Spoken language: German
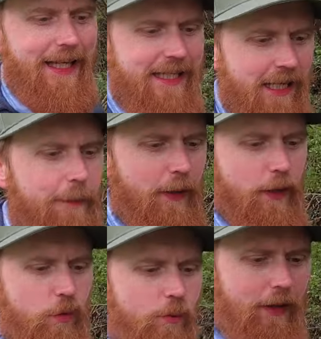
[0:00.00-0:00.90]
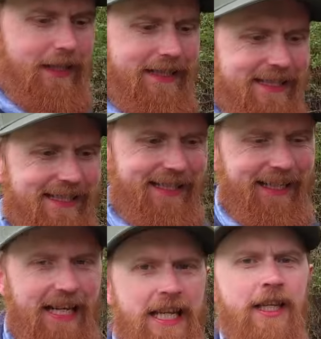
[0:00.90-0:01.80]
der Etappe Nummer
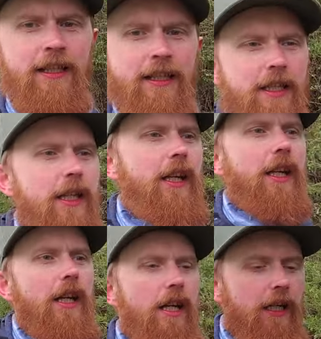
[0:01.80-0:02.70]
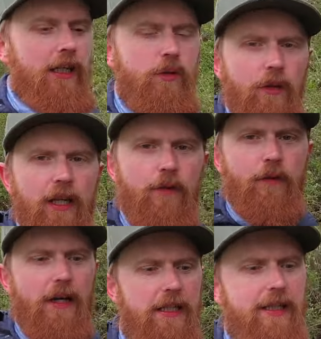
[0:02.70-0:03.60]
3 Richtung
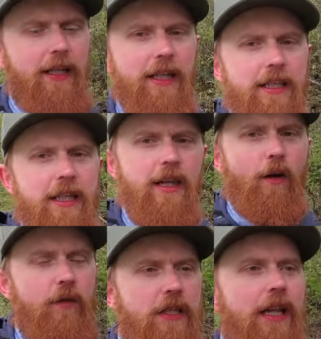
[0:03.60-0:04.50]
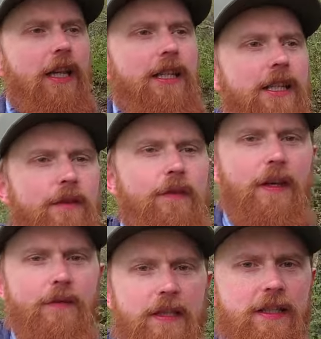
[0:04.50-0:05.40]
Grefrath, in den glaube ich allerdings,
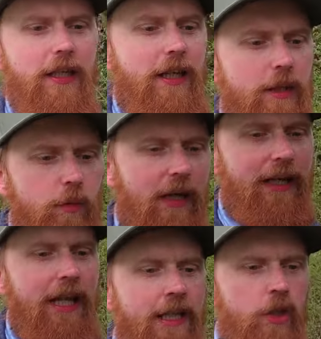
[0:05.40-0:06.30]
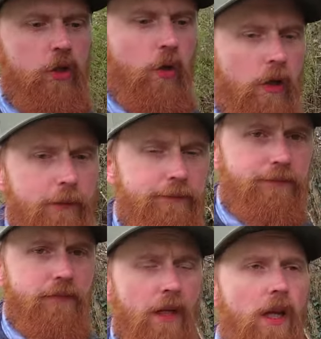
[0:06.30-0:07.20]
wie ihr wisst, nur ein kleines Stück.
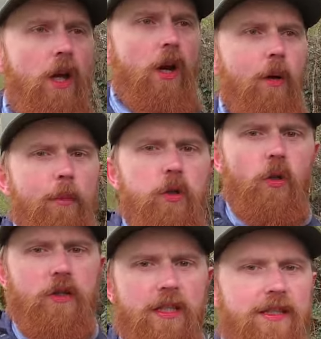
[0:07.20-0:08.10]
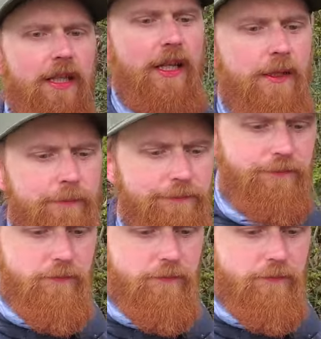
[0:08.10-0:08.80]
Und möchte euch erzählen,